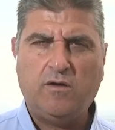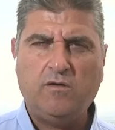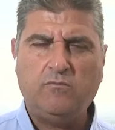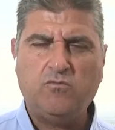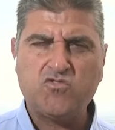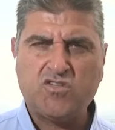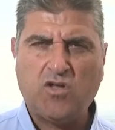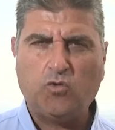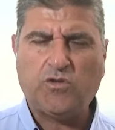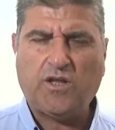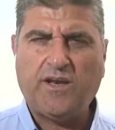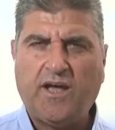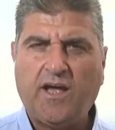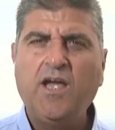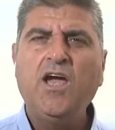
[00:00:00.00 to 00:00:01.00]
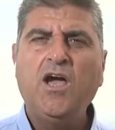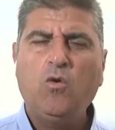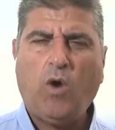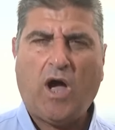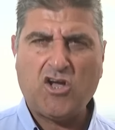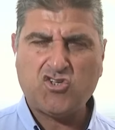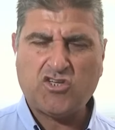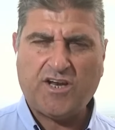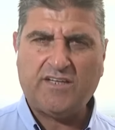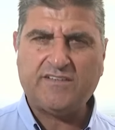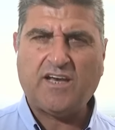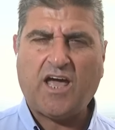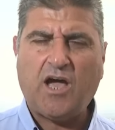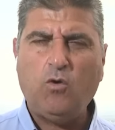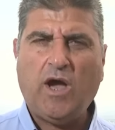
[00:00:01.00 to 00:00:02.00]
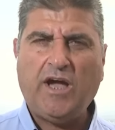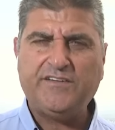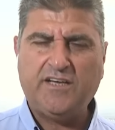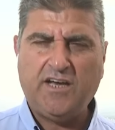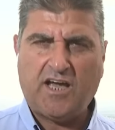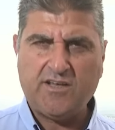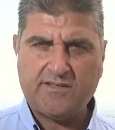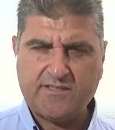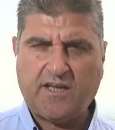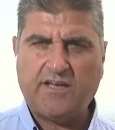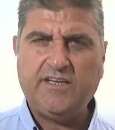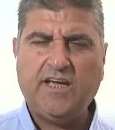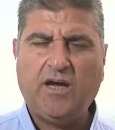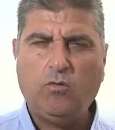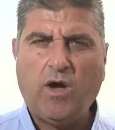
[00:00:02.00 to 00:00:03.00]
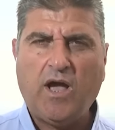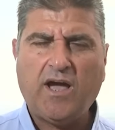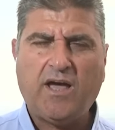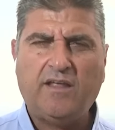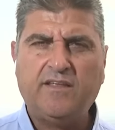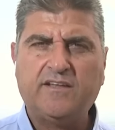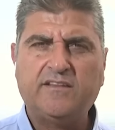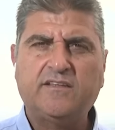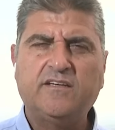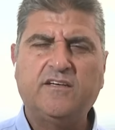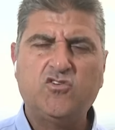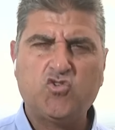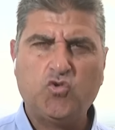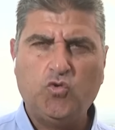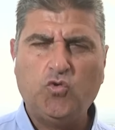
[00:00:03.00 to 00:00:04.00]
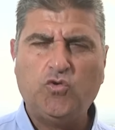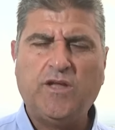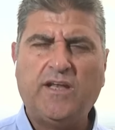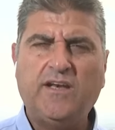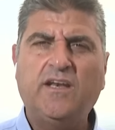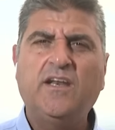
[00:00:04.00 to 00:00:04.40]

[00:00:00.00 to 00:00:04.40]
مستوطنة وعشرات القواعد العسكرية وأخذت جنودا